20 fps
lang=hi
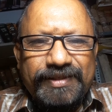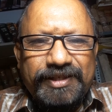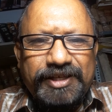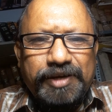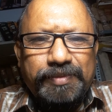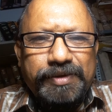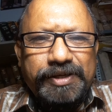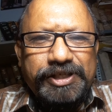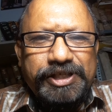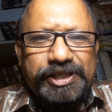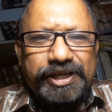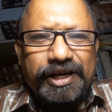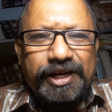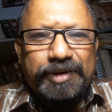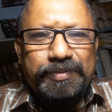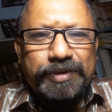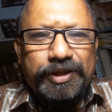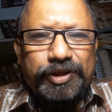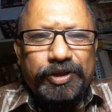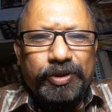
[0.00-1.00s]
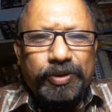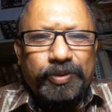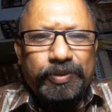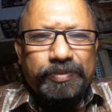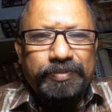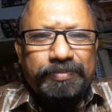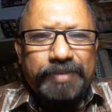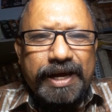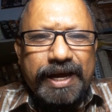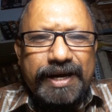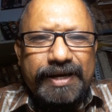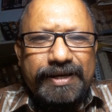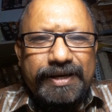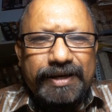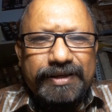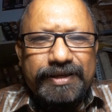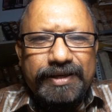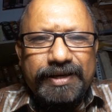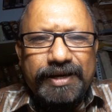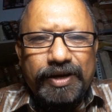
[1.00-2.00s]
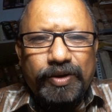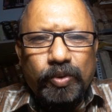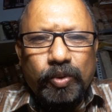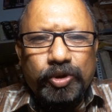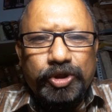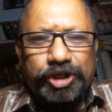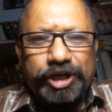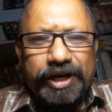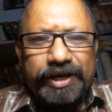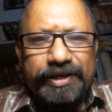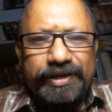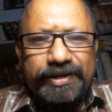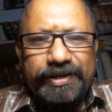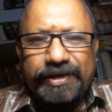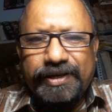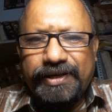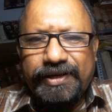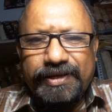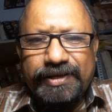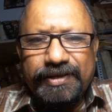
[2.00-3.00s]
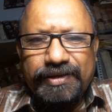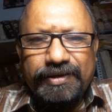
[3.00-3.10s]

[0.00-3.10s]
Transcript: नमस्कार मित्रों मैं डॉक्टर आलोक चांठिया